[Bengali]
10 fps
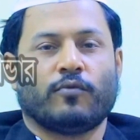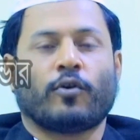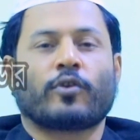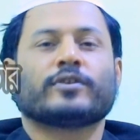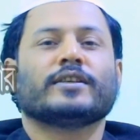
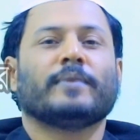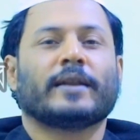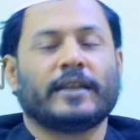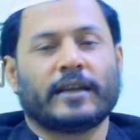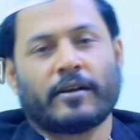ফরজই
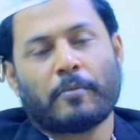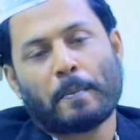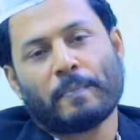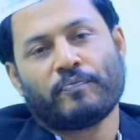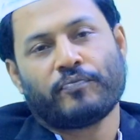মানি না
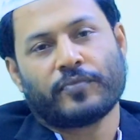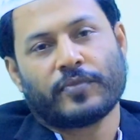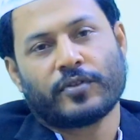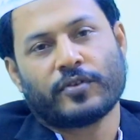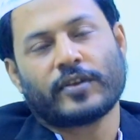
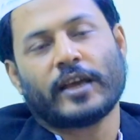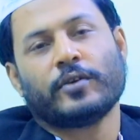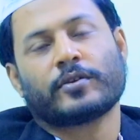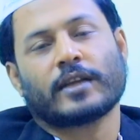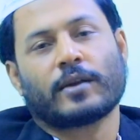তো যাই
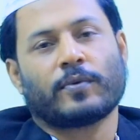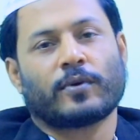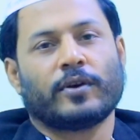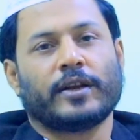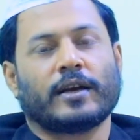হোক
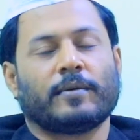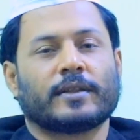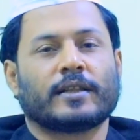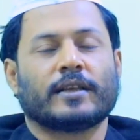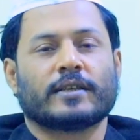তারপরেও এটা
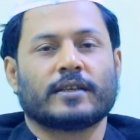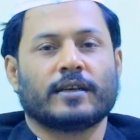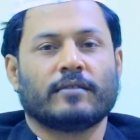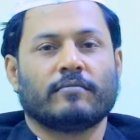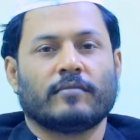আমাদের দেশে
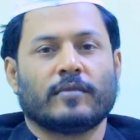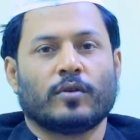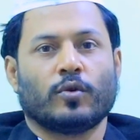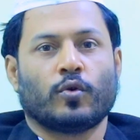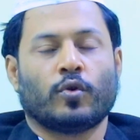
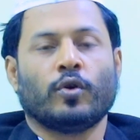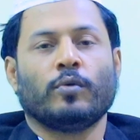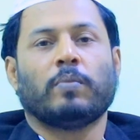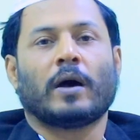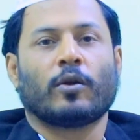খুব
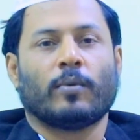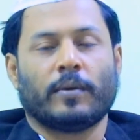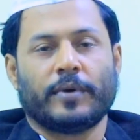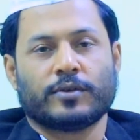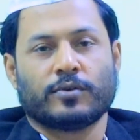
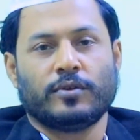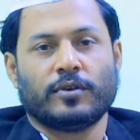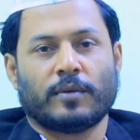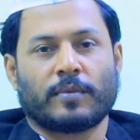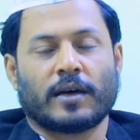ভালোভাবে
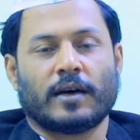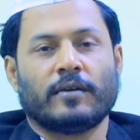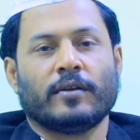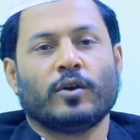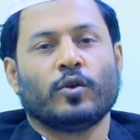যদিও আমরা
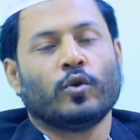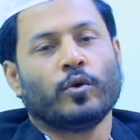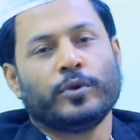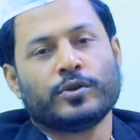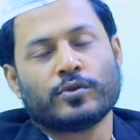
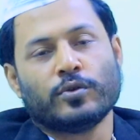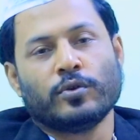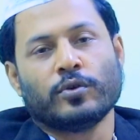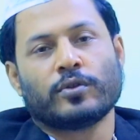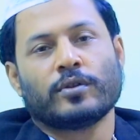নবীর
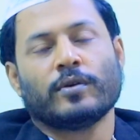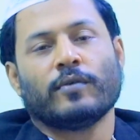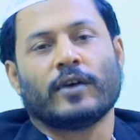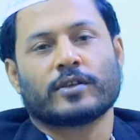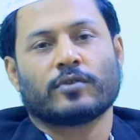সুন্নত
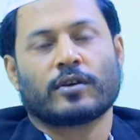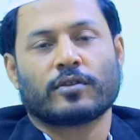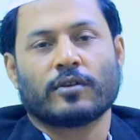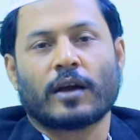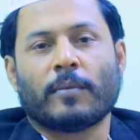
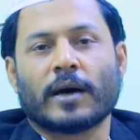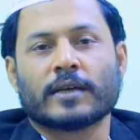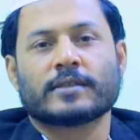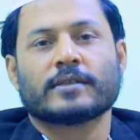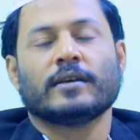পাঁচক্ত
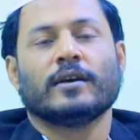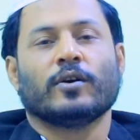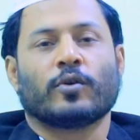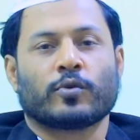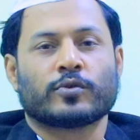নামাজ
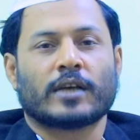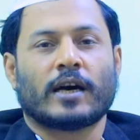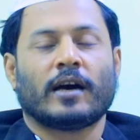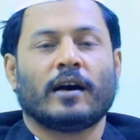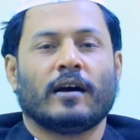
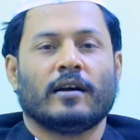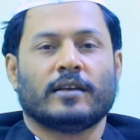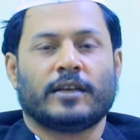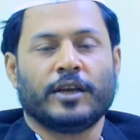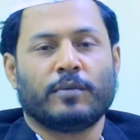রোজা
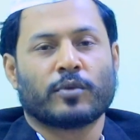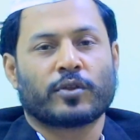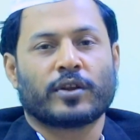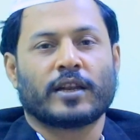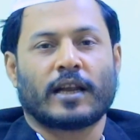ঠিক
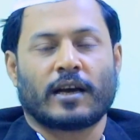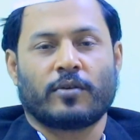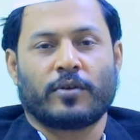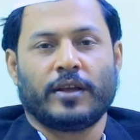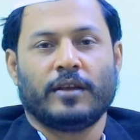মতনে না
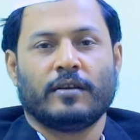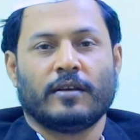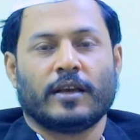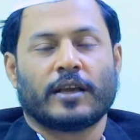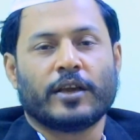করি
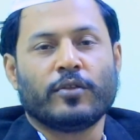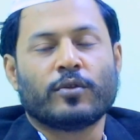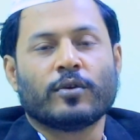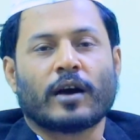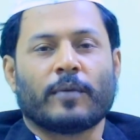
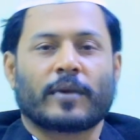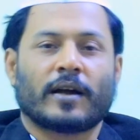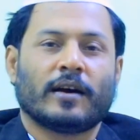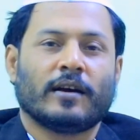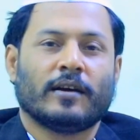কিন্তু আমরা